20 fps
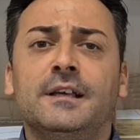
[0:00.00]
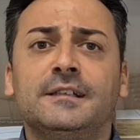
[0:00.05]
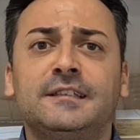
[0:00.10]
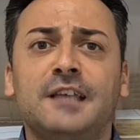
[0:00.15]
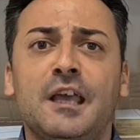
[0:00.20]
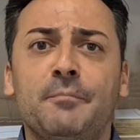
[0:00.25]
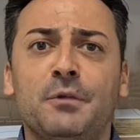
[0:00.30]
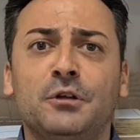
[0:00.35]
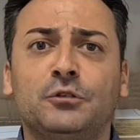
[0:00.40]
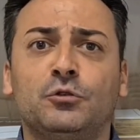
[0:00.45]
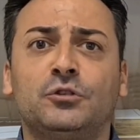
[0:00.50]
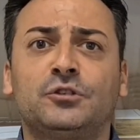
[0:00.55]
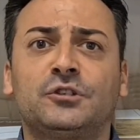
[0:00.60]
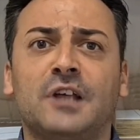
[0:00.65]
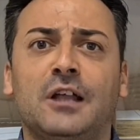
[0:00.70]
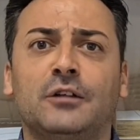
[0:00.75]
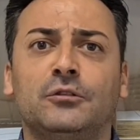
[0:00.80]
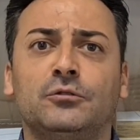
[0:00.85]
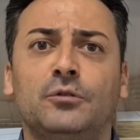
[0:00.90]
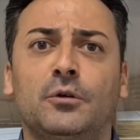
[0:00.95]
Sempre
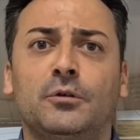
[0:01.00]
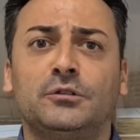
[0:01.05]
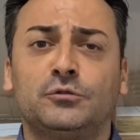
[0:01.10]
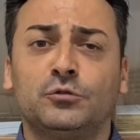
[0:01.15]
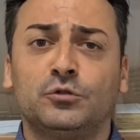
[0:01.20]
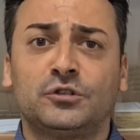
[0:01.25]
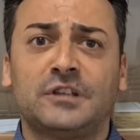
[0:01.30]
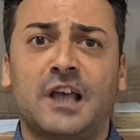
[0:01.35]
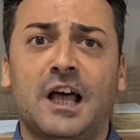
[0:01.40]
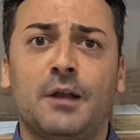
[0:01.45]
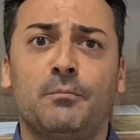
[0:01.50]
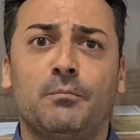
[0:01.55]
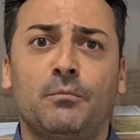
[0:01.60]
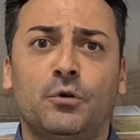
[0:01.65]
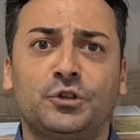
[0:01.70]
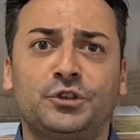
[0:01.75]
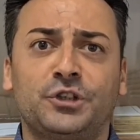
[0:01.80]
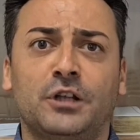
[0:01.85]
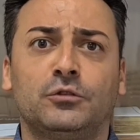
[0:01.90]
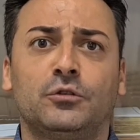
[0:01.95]
sul
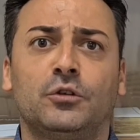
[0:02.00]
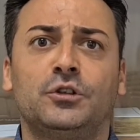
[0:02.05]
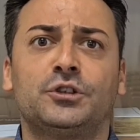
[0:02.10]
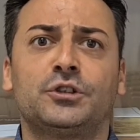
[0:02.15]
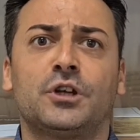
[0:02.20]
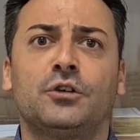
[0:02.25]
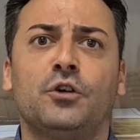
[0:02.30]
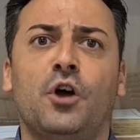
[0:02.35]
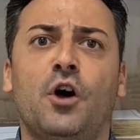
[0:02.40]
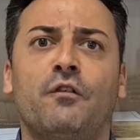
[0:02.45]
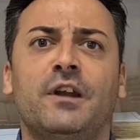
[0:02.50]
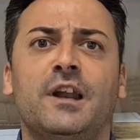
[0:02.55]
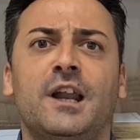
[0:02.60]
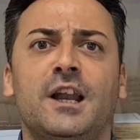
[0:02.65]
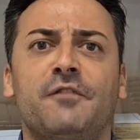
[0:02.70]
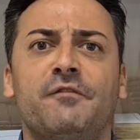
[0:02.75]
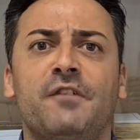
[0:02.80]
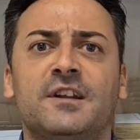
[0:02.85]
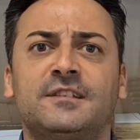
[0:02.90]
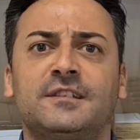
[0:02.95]
Salmo 119
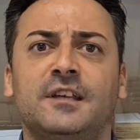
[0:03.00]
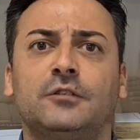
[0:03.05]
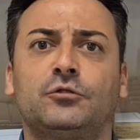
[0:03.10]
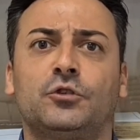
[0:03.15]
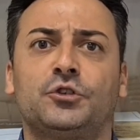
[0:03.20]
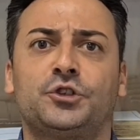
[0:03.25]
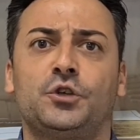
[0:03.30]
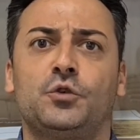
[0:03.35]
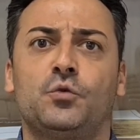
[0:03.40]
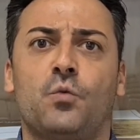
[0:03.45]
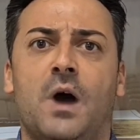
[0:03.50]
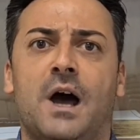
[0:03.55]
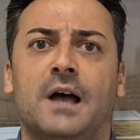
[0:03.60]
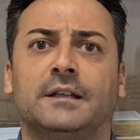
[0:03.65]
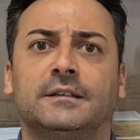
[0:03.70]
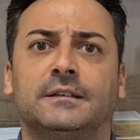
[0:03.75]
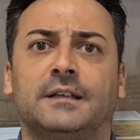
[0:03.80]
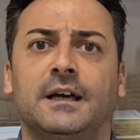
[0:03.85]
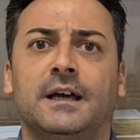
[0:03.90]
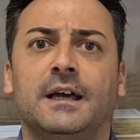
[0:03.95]
nel versetto
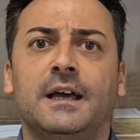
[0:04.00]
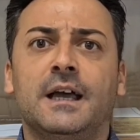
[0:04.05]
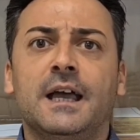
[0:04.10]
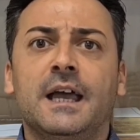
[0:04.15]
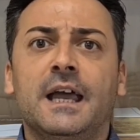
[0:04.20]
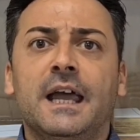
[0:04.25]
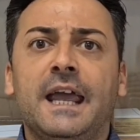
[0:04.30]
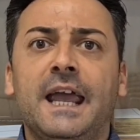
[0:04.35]
50.